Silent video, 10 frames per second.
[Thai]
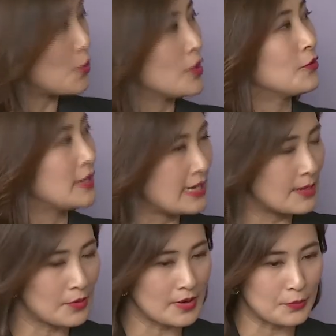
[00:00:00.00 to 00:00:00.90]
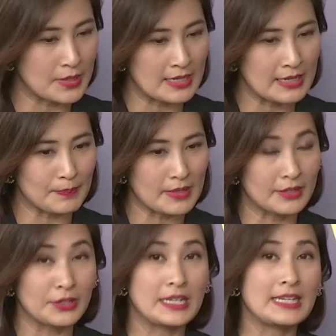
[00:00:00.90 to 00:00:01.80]
ตุผลตรงนี้ค่ะเพราะว่าวันนี้ยังเป็น
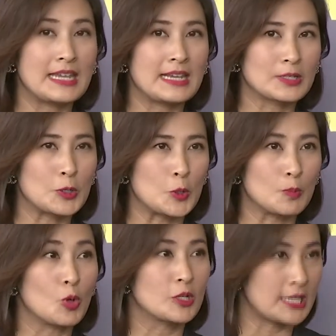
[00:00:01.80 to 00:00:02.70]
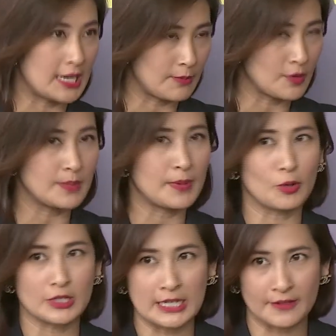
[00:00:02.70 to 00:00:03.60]
early days ของบล็อกเชนไม่ว่าจะเป็น
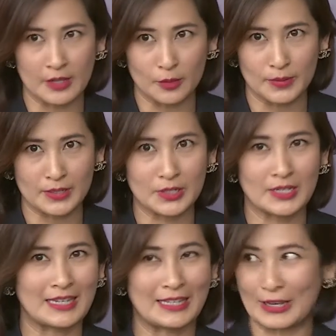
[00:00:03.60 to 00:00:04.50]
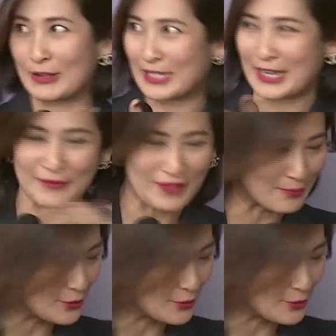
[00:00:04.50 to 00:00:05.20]
บล็อกเชน developers ก็ดีเดี๋ยวเราจะได้ฟัง